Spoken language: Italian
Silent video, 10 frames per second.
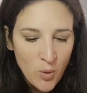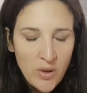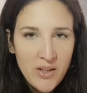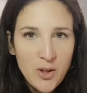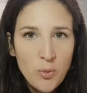
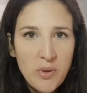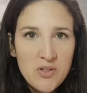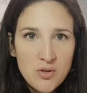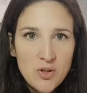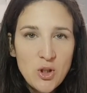quelli che ho
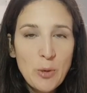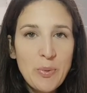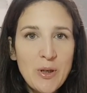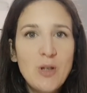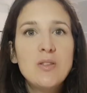preso
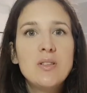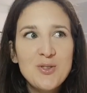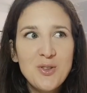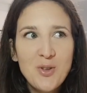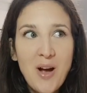io però
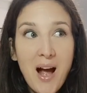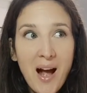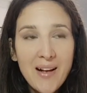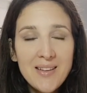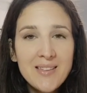sono
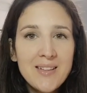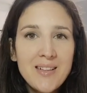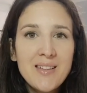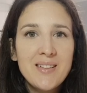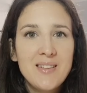
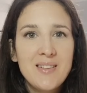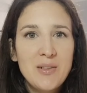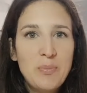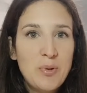altri eh,